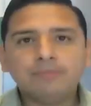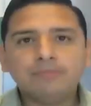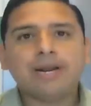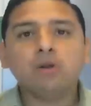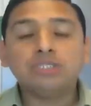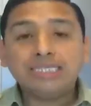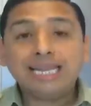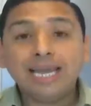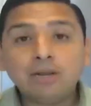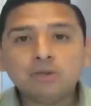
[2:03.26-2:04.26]
para los
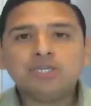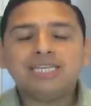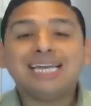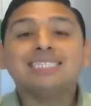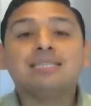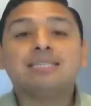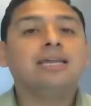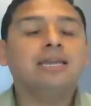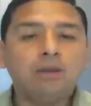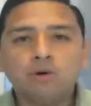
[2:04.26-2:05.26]
chilenos y
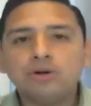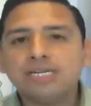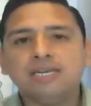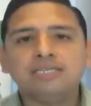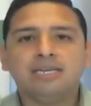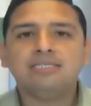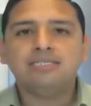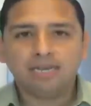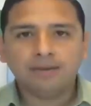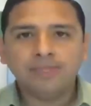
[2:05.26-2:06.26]
extranjeros con residencia en
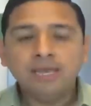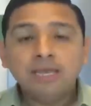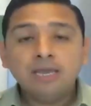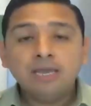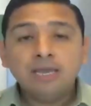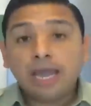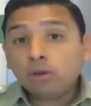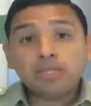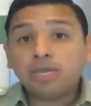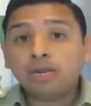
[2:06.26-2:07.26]
Chile. Ellos
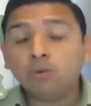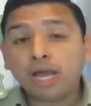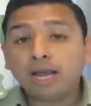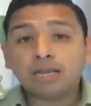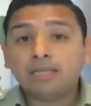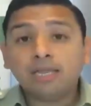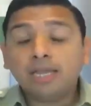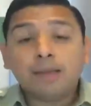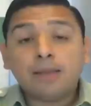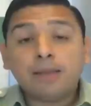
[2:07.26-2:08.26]
tienen unas características